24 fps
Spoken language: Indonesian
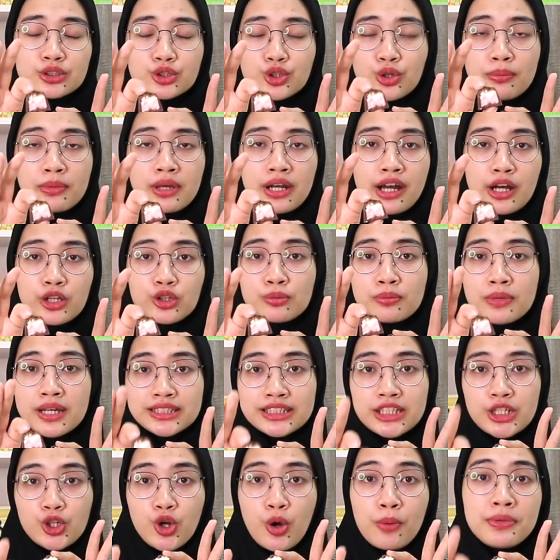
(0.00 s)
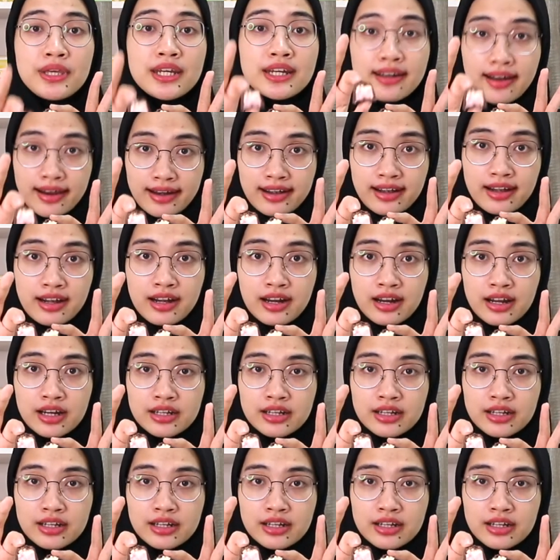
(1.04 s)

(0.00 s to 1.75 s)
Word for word: stroberinya itu masih dominan